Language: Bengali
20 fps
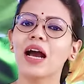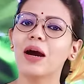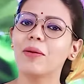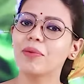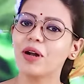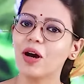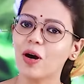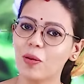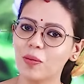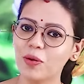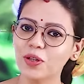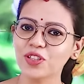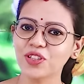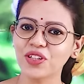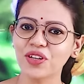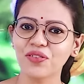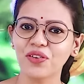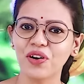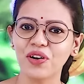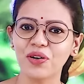আমরা
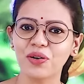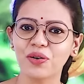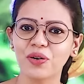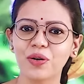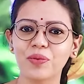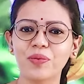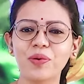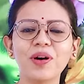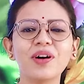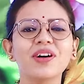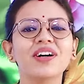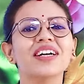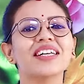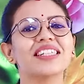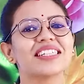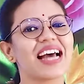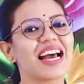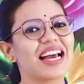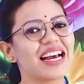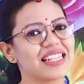অবশ্যই ফলো করব
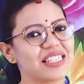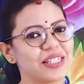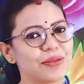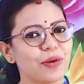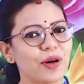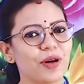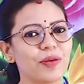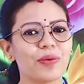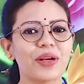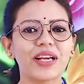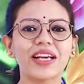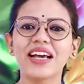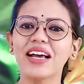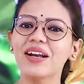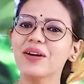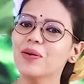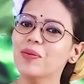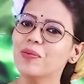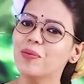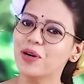ছায়া জীবন
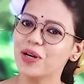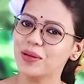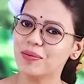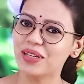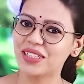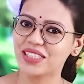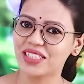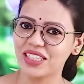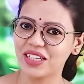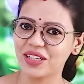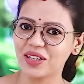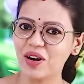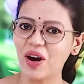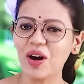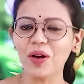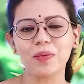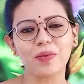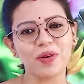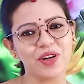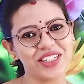বিজ্ঞান ও পরিবেশ
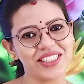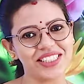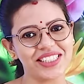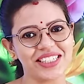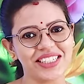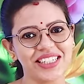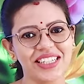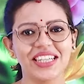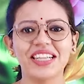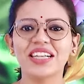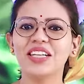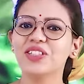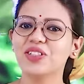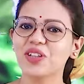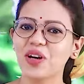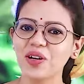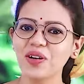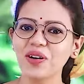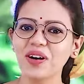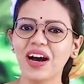শিক্ষক বইটি
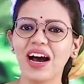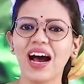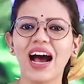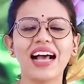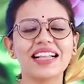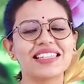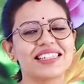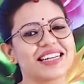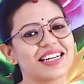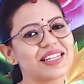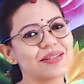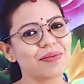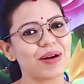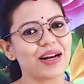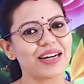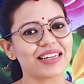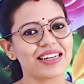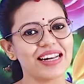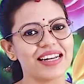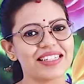চলো আজকে
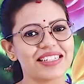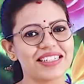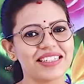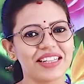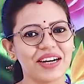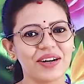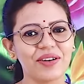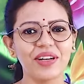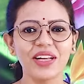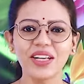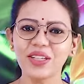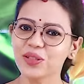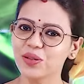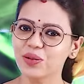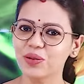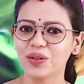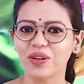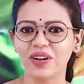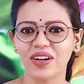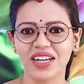স্মার্ট ক্লাসটি তাহলে
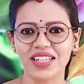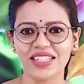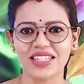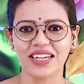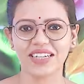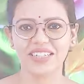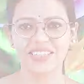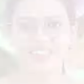শুরু করা যাক